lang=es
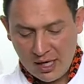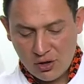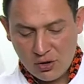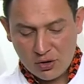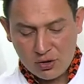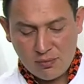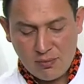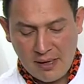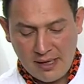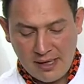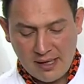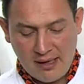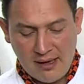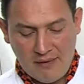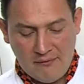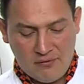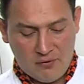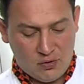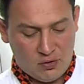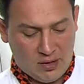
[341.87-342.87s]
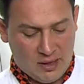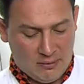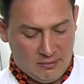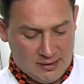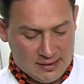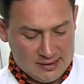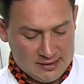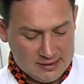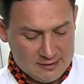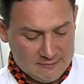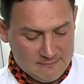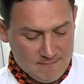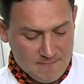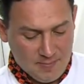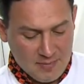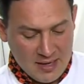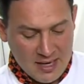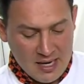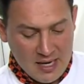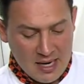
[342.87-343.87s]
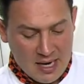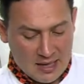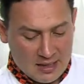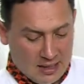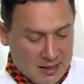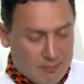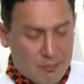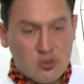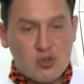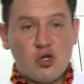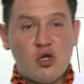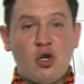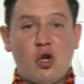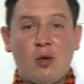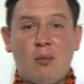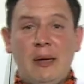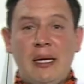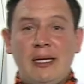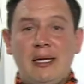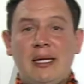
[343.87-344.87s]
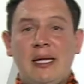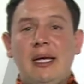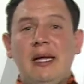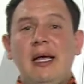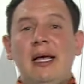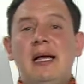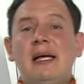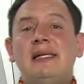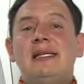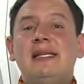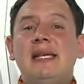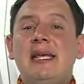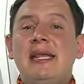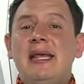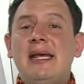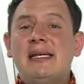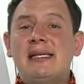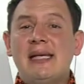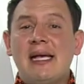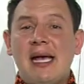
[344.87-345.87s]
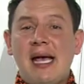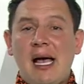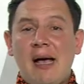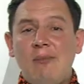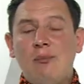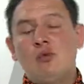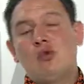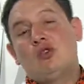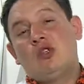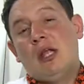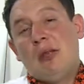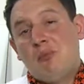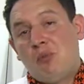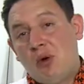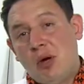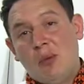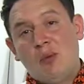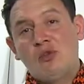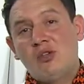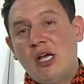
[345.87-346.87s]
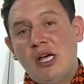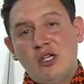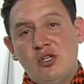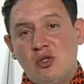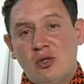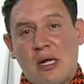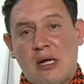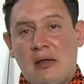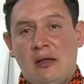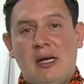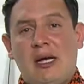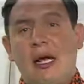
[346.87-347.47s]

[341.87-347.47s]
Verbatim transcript: ellos vayan a disfrutar más. Aquí posteriormente, si deseamos, le podemos adicionar una